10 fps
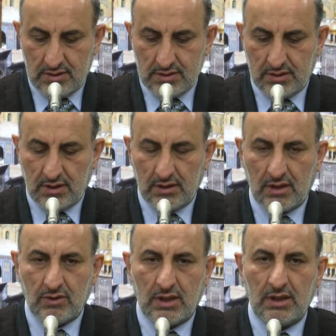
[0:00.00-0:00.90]
صلى
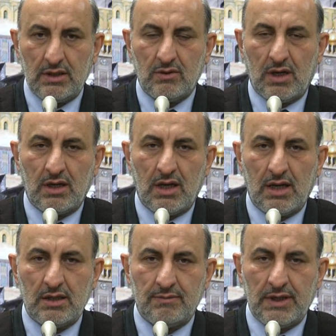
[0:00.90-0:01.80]
الله عليه وعلى
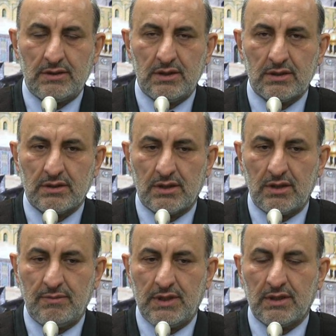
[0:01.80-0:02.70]
أهل بيته
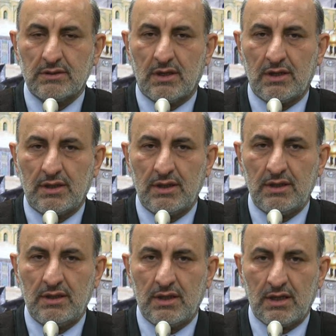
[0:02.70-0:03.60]
الطيبين
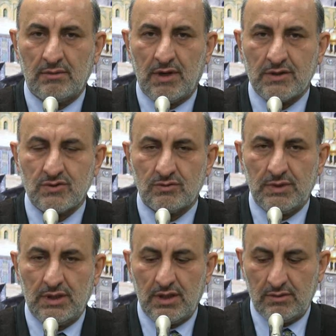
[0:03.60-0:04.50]
الطاهرين
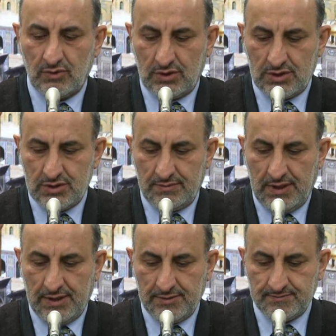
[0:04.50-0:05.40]
المعصومين
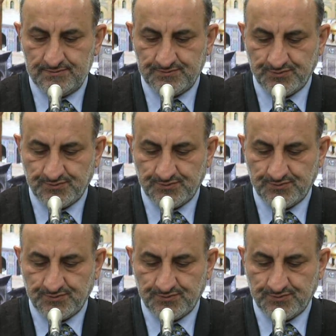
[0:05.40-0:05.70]
المنتجبين